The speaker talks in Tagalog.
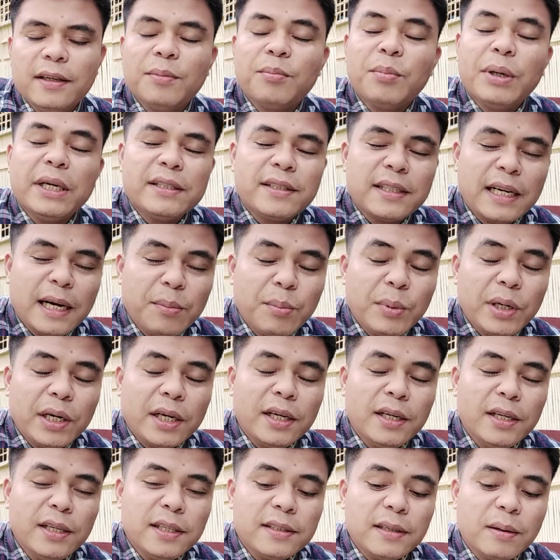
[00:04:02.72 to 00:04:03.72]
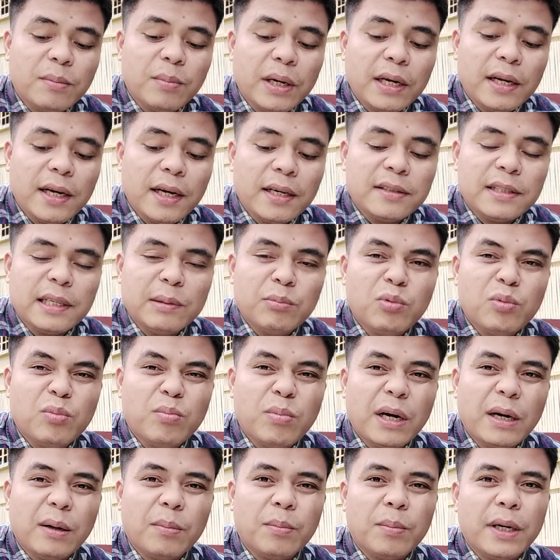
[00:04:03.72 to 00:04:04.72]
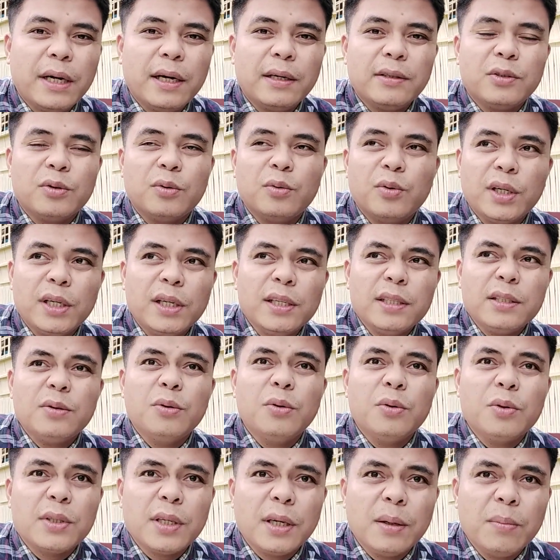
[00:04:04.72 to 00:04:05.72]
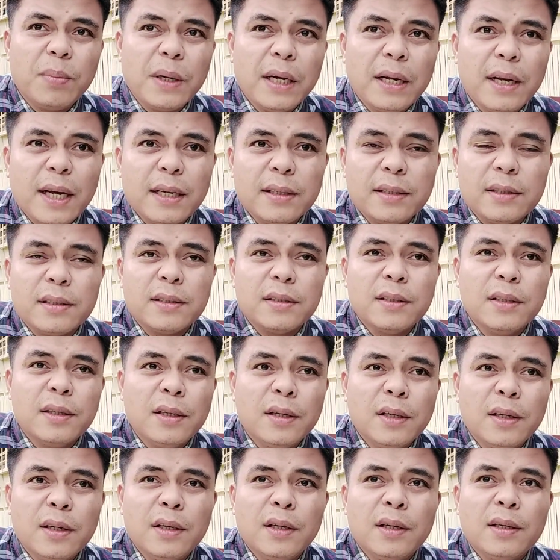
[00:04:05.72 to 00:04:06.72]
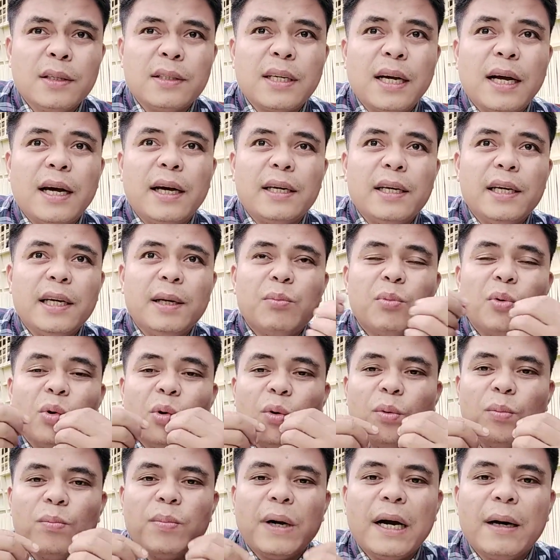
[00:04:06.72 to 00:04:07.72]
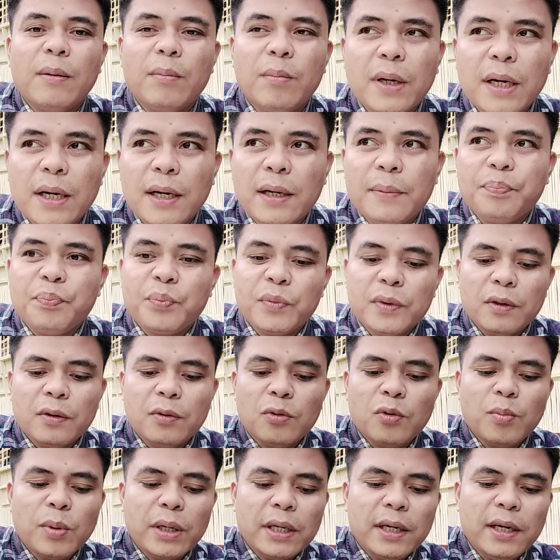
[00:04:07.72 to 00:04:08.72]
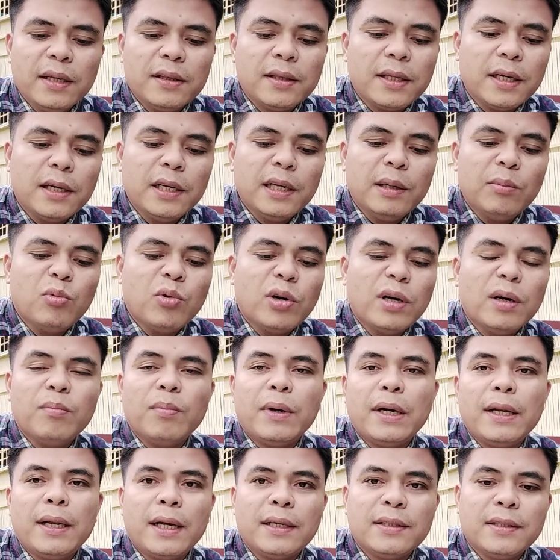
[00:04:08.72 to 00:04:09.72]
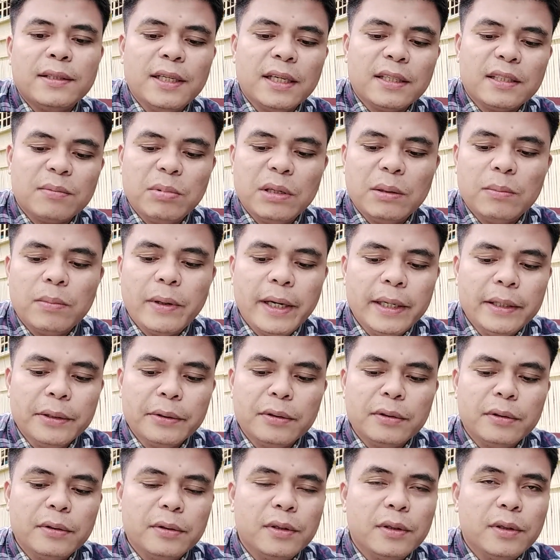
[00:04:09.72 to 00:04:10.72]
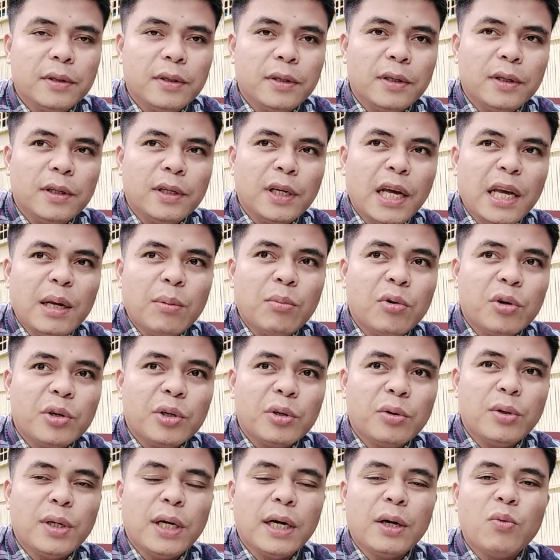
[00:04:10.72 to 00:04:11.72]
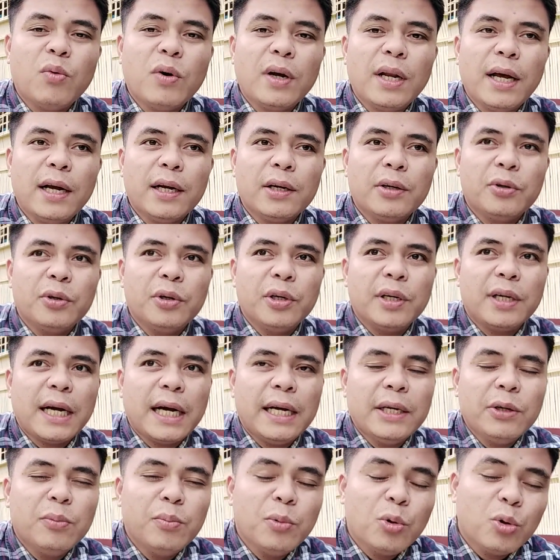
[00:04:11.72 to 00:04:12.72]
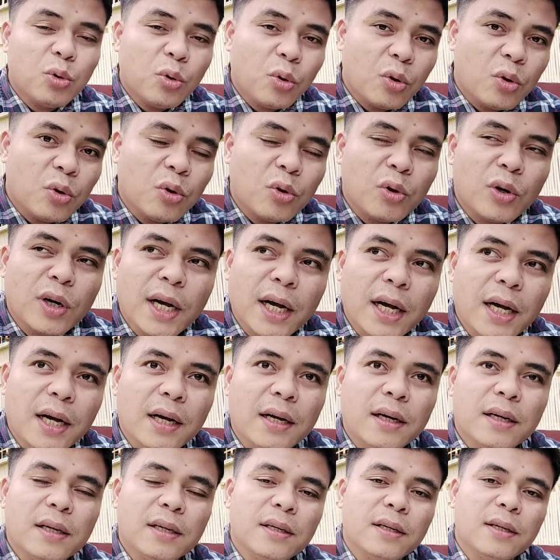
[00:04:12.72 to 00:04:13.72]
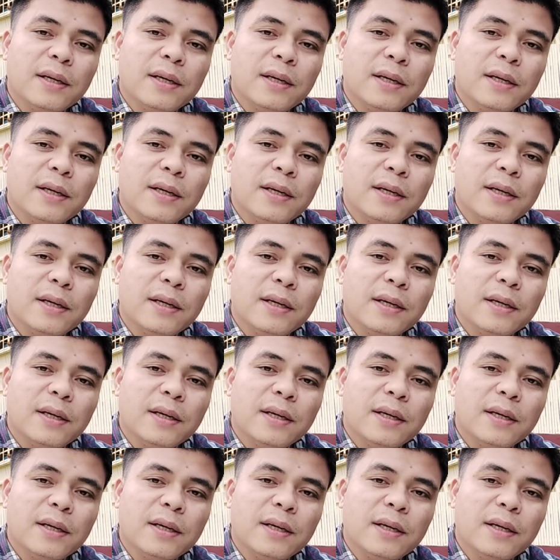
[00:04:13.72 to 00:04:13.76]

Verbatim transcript: may sama kini sa balas sa imong baba so nagisgot siya balas sa imong baba kung makita nimo ang balas di as baybayon nahimo gyud nang wala gyoy kaayo mo turok nga